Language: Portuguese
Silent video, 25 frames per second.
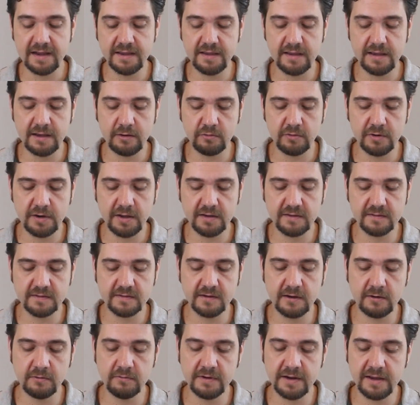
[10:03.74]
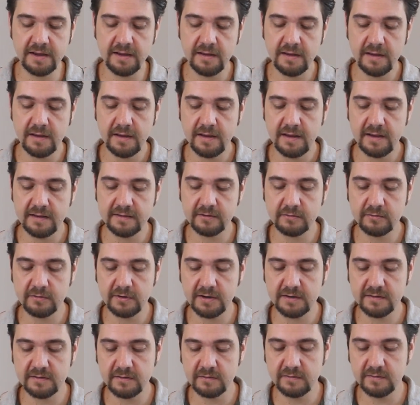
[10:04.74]
aqui a conexão, né? Essa
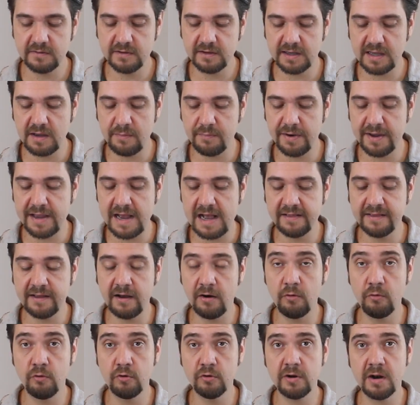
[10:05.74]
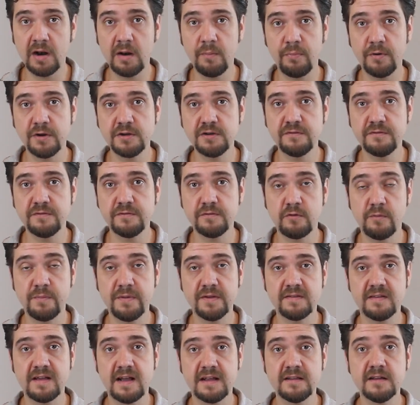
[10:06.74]
conexãozinha que é banhada a ouro, ela pode
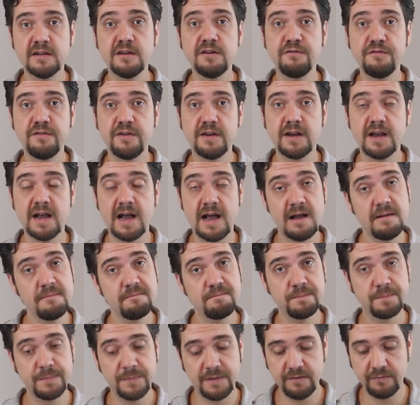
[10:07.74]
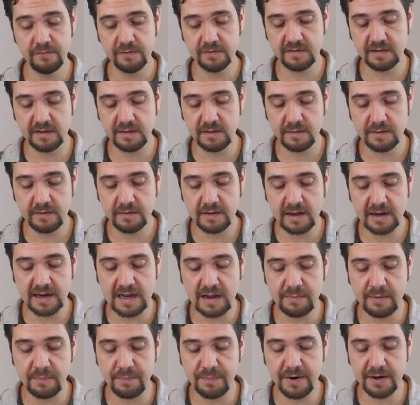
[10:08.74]
começar a danificar e você
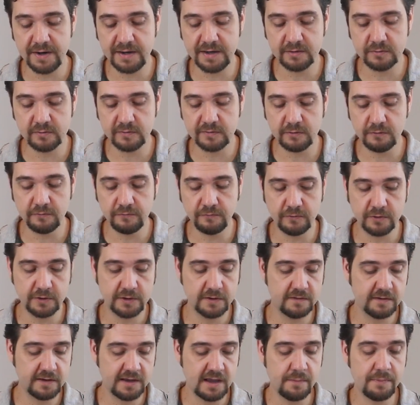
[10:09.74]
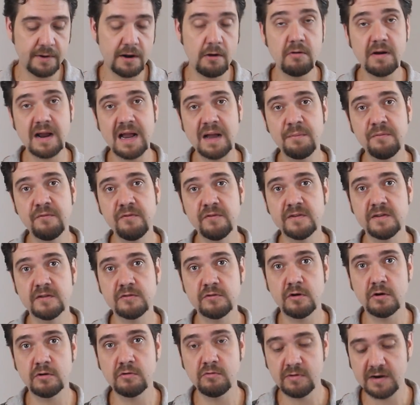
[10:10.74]
acaba perdendo o seu fone. Se quebrar o cabo, você
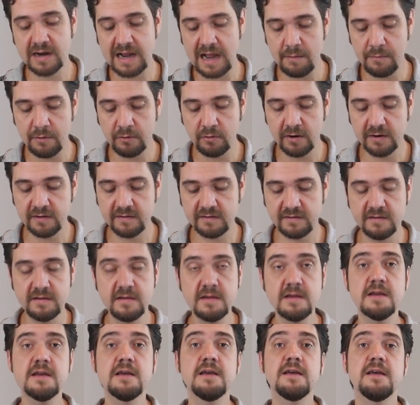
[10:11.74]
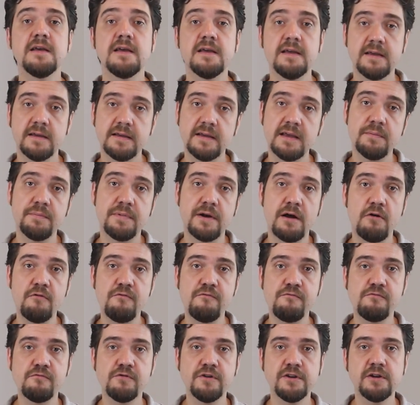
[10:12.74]
troca o cabo. Agora, se Quebrar o
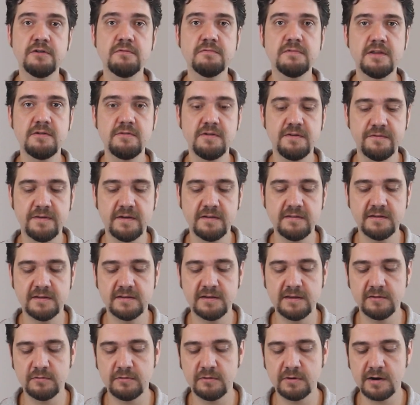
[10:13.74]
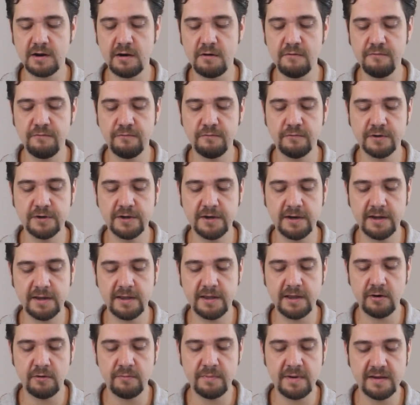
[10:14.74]
fone não tem o que fazer, tem que trocar o fone, né?
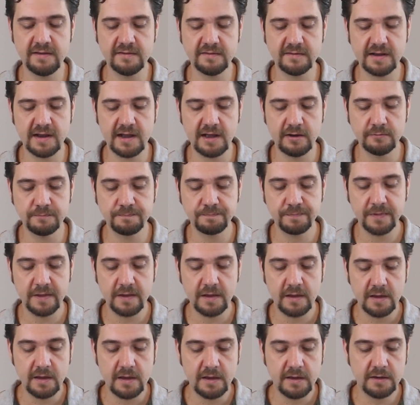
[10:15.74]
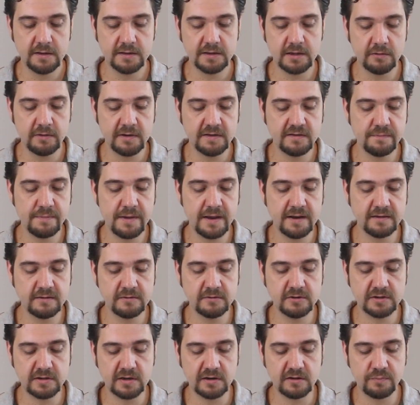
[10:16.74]
Que é o mais caro. Então esse
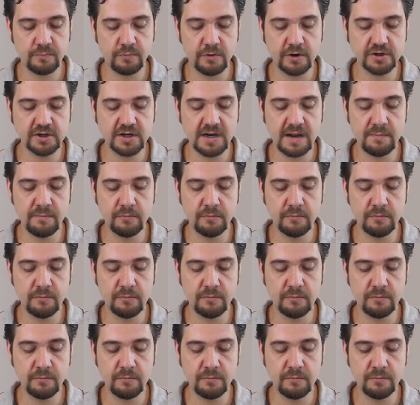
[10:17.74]
bagzinho de transporte ele